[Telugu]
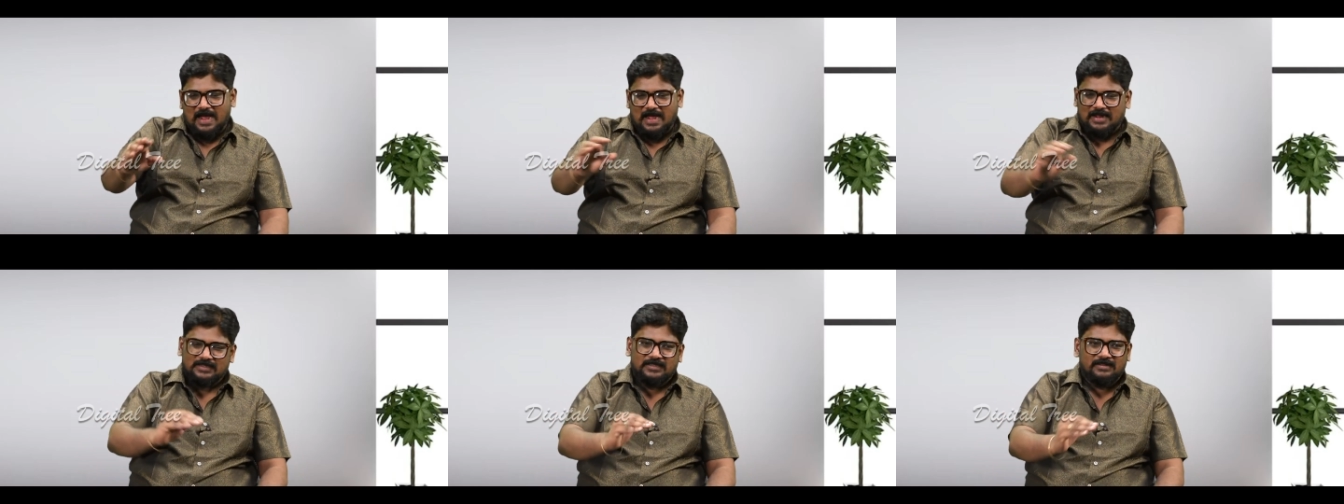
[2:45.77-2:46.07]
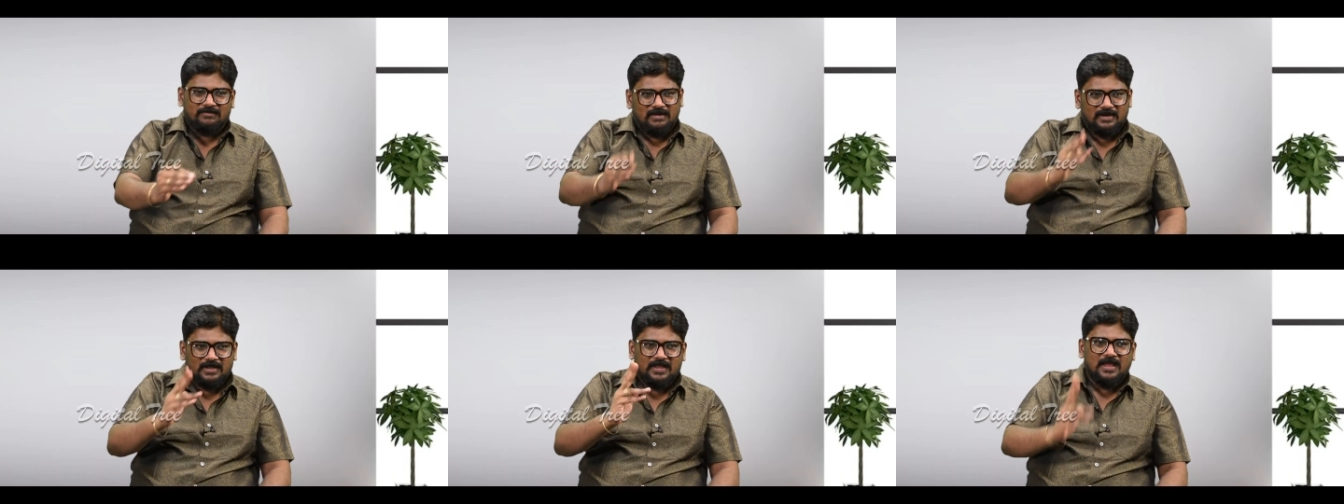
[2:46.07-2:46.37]

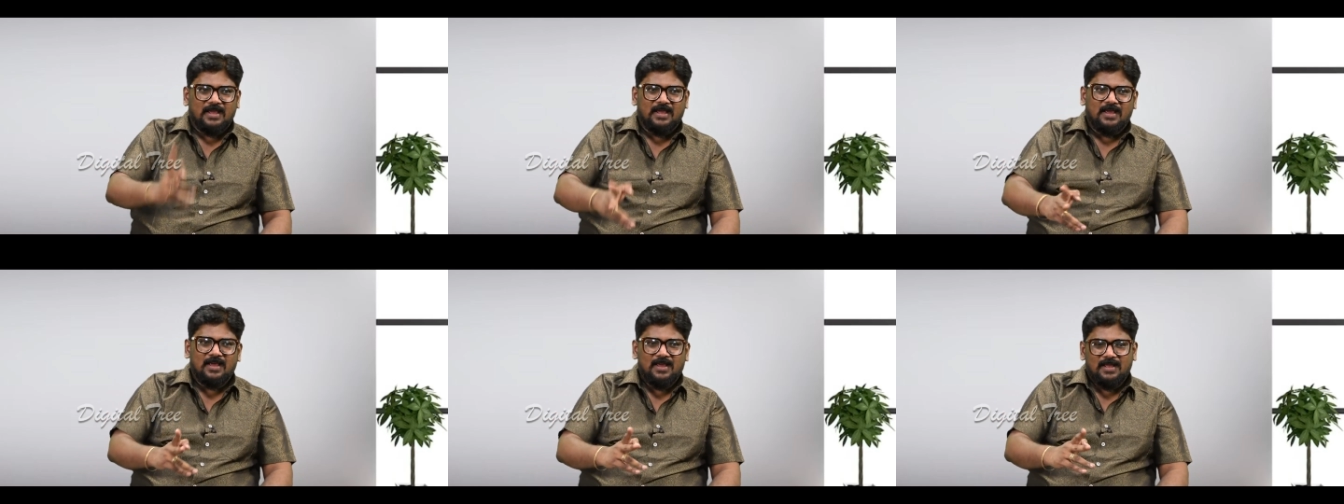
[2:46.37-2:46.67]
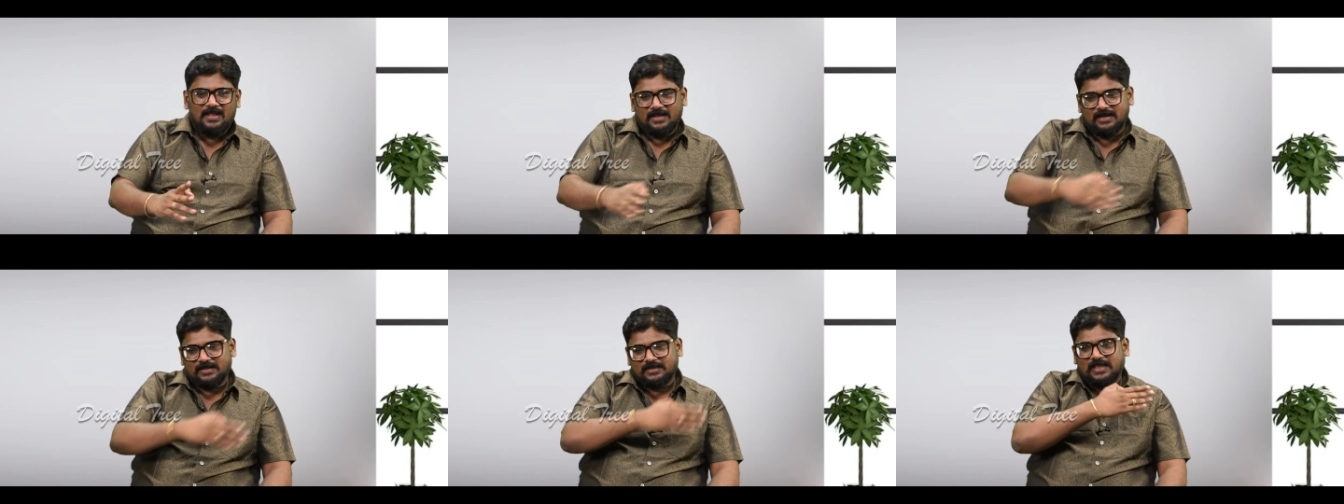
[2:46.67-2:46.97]
అంతవరకే
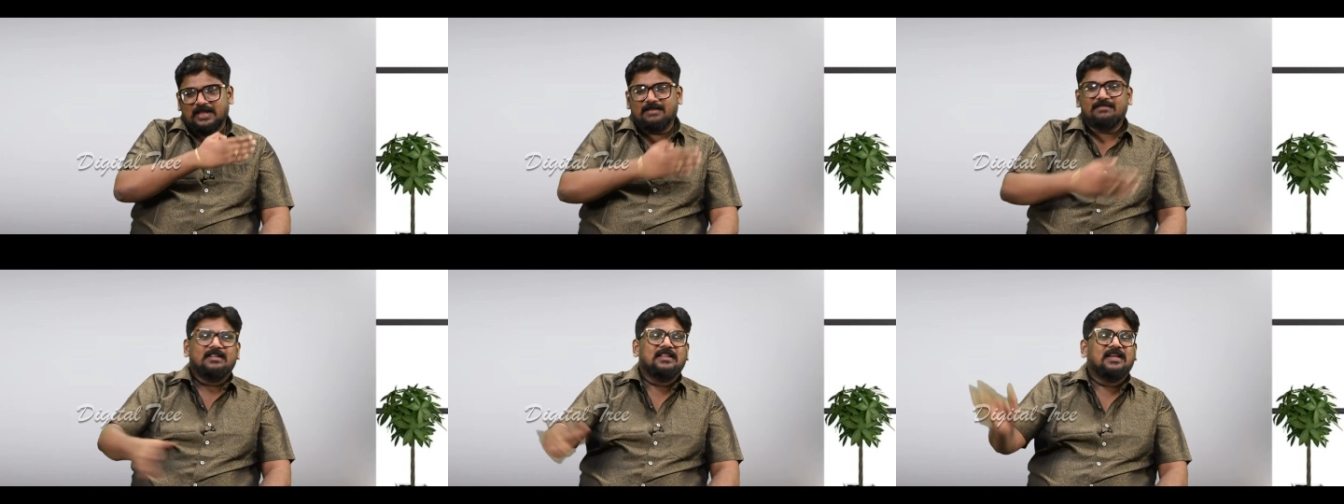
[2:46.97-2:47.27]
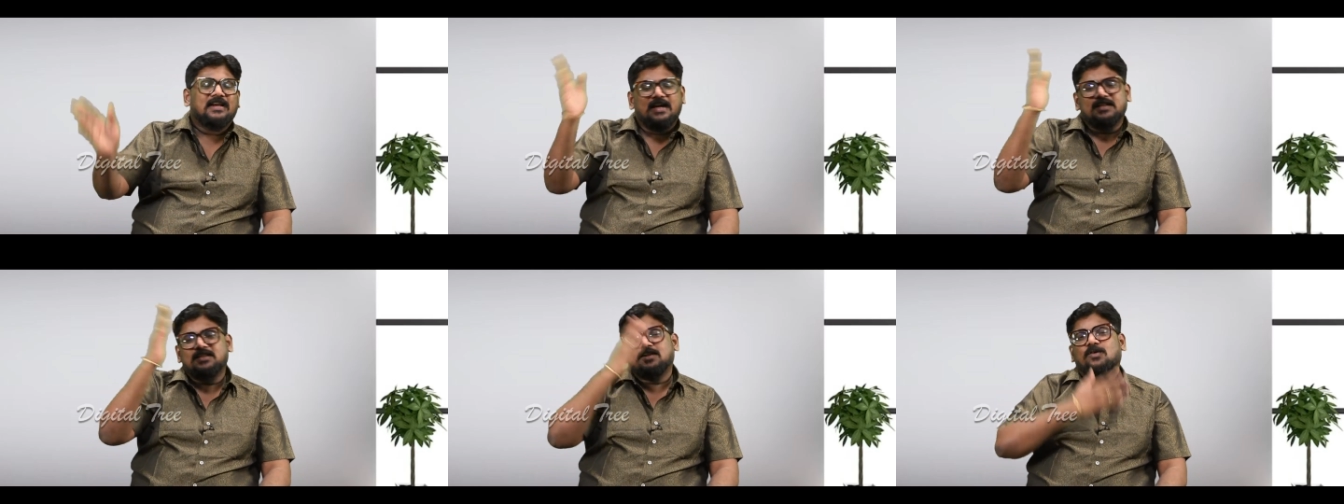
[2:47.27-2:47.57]
ఇంకా తర్వాత
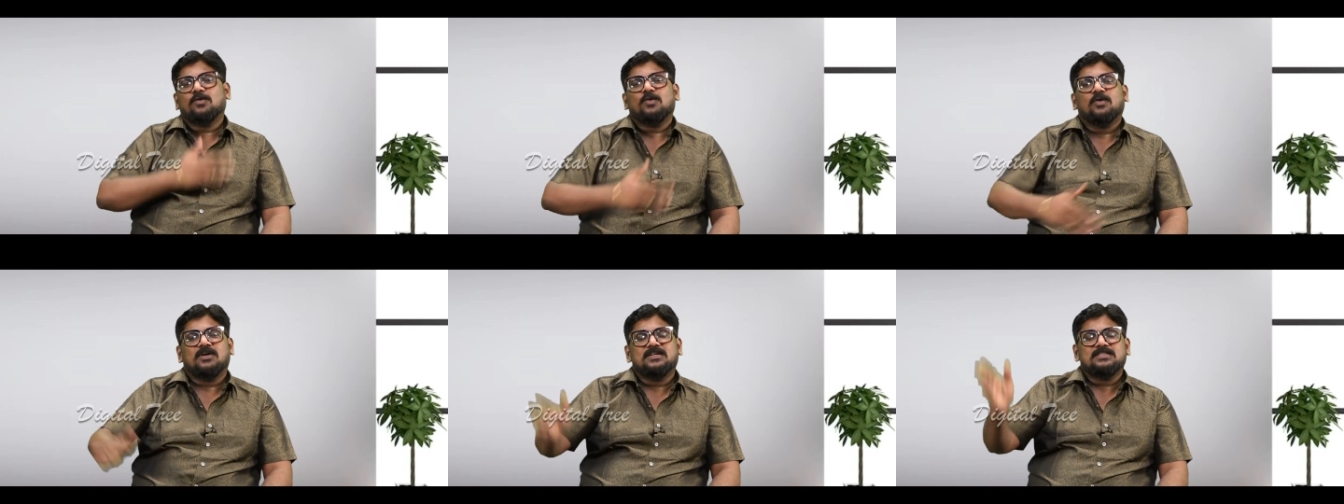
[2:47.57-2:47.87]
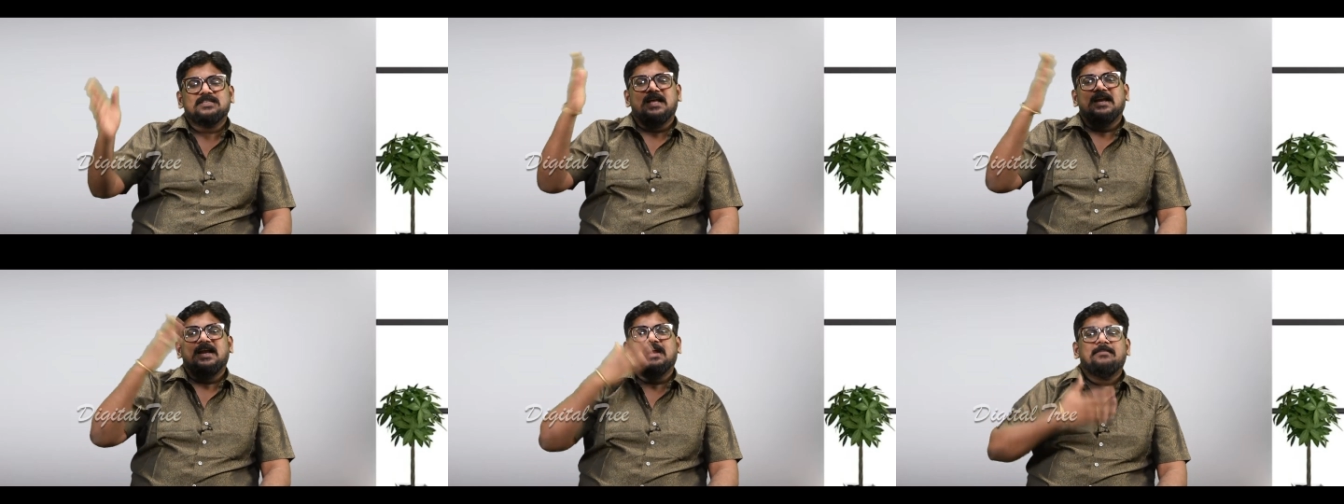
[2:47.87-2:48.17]
కథలోకి
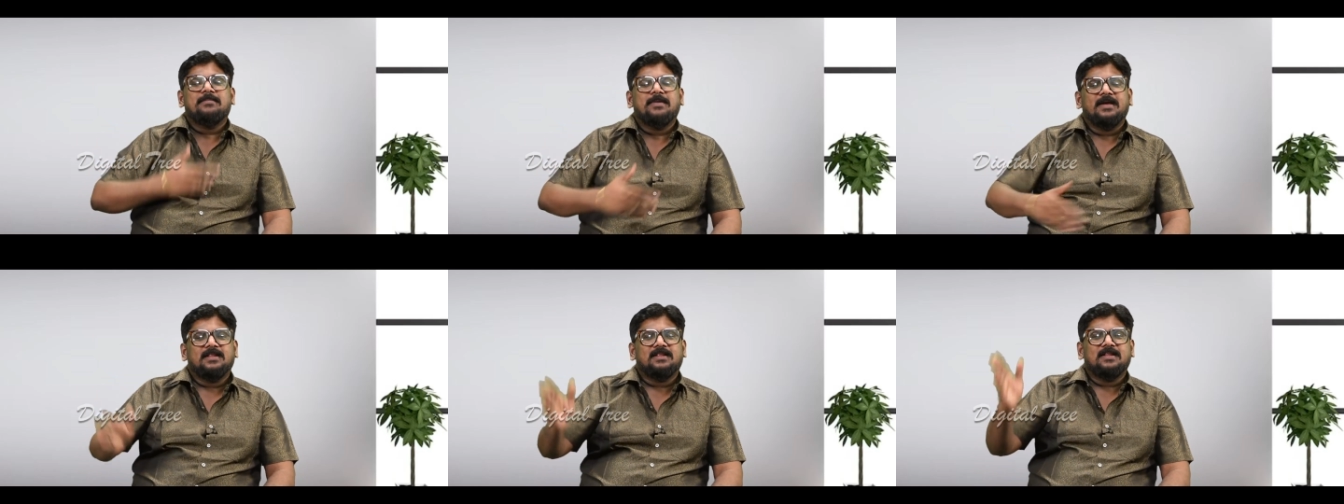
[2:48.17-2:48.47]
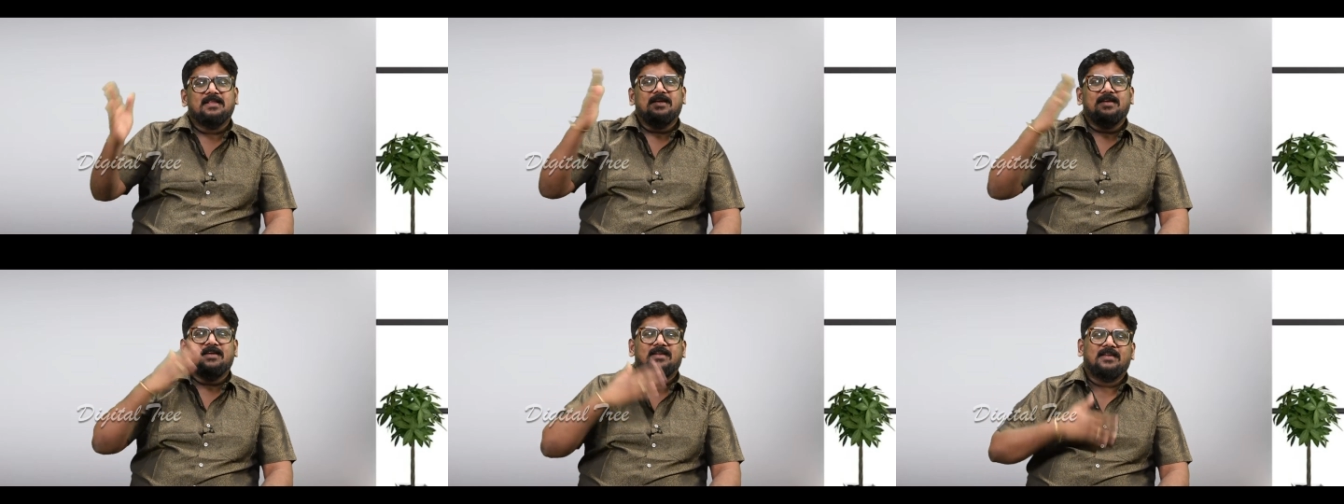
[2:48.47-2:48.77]
ఒక్కసారి
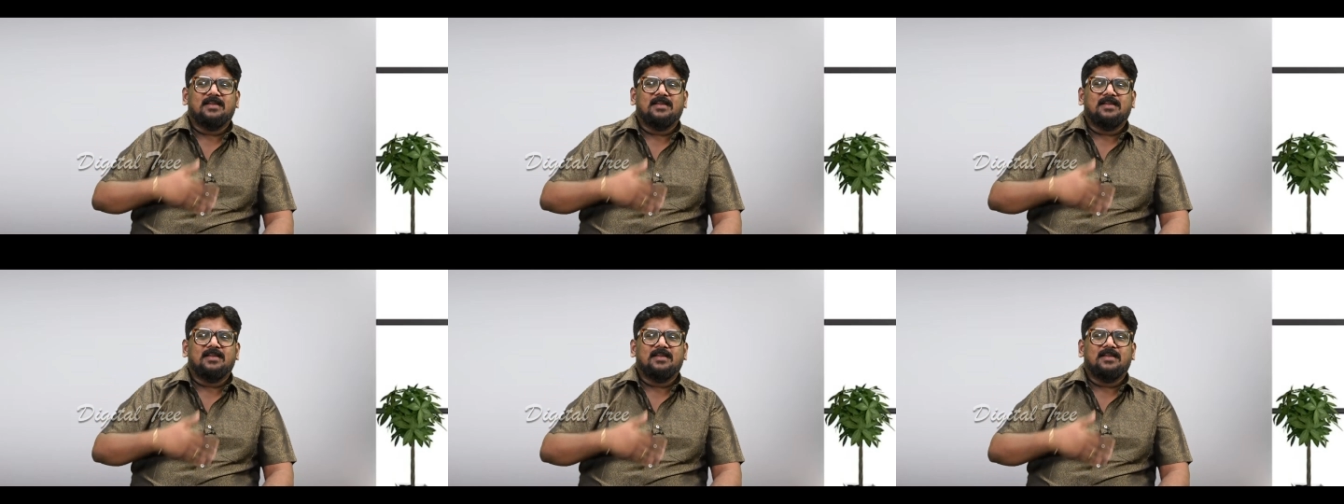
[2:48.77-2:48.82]
వెళ్ళిపోయింది